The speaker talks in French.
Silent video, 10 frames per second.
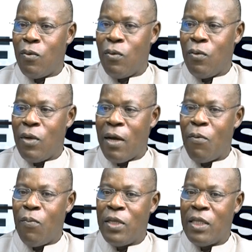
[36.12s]
de la
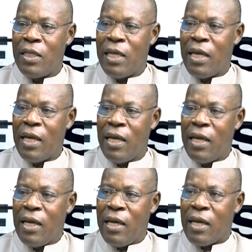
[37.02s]
publicité
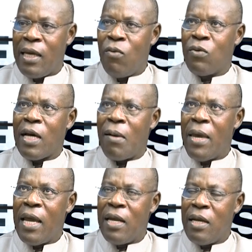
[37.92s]
qui nous
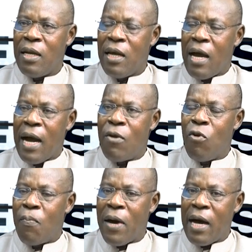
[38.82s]
amène à ne
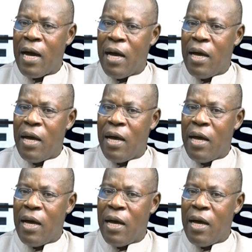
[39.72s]
pas